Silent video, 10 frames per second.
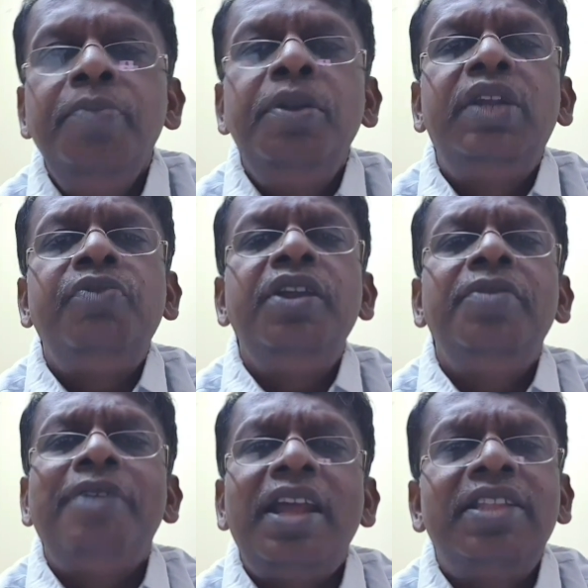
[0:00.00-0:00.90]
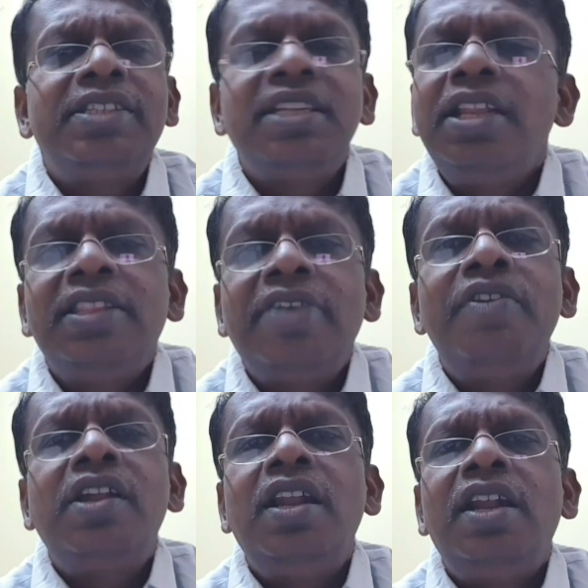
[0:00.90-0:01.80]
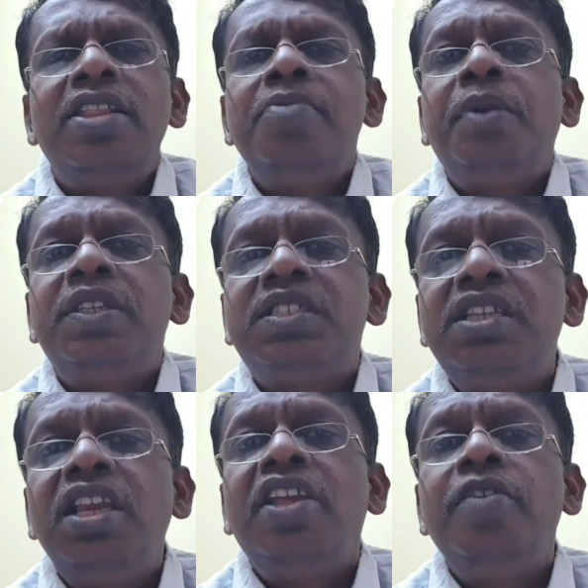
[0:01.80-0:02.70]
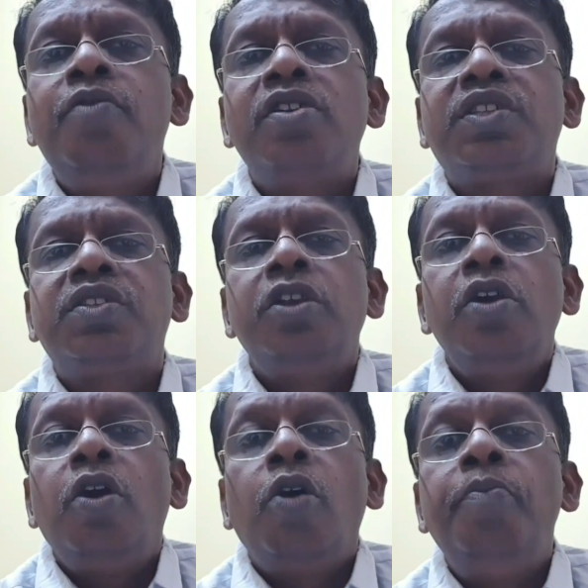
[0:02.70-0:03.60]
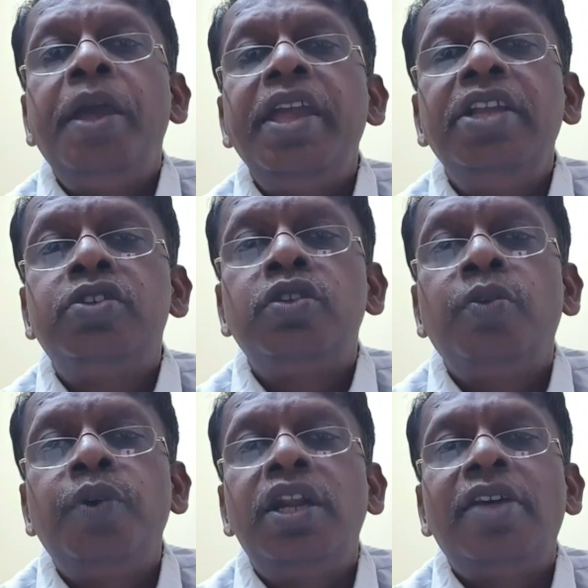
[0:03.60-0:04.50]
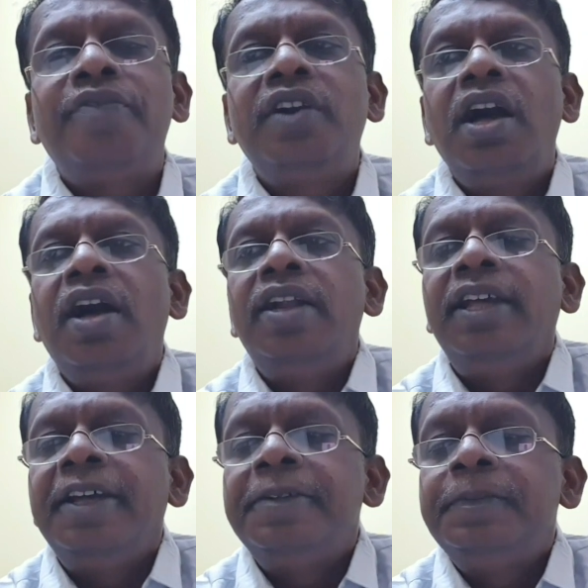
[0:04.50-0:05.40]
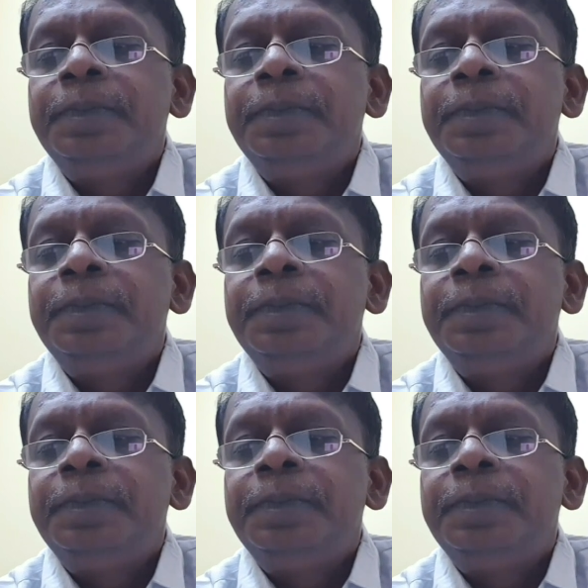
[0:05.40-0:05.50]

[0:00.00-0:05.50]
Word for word: இன் பிட்வீன் வேற சில தவறுகள் நடந்தது பட் ஸ்டில் ஹி வாஸ் ஒபேயிங் டு த வேர்ட் ஆஃப் காட்